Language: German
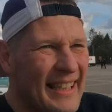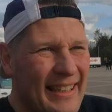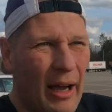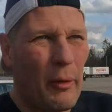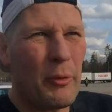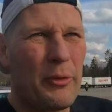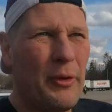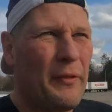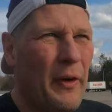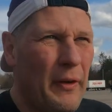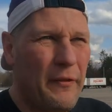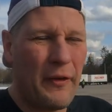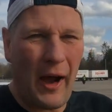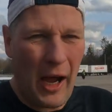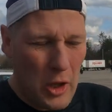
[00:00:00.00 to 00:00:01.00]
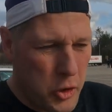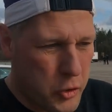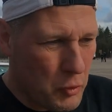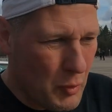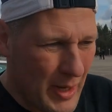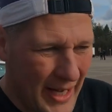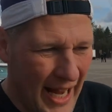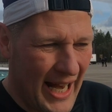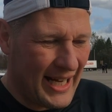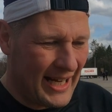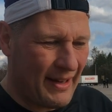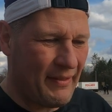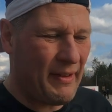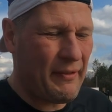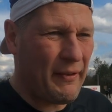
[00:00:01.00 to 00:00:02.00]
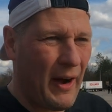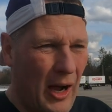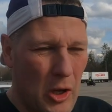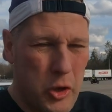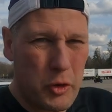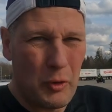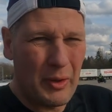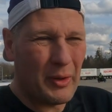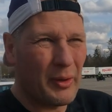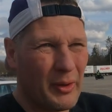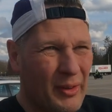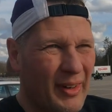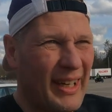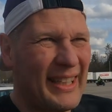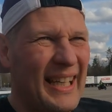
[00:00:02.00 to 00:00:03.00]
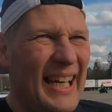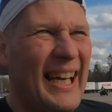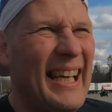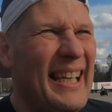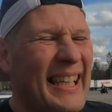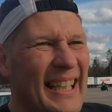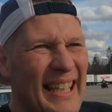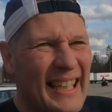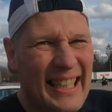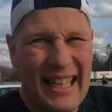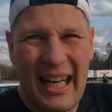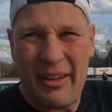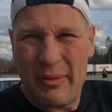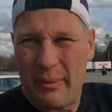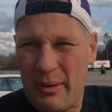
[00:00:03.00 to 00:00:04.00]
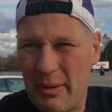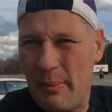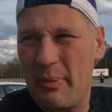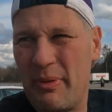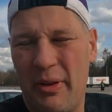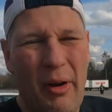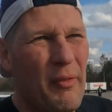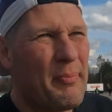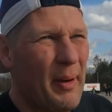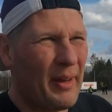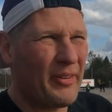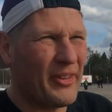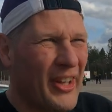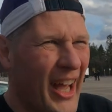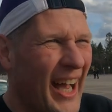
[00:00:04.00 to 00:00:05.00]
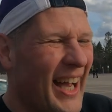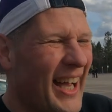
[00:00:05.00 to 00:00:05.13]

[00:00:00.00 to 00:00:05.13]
Tausende von Fahrschulen, LKW-Fahrschulen und so weiter. Also muss ich ein bisschen aufpassen.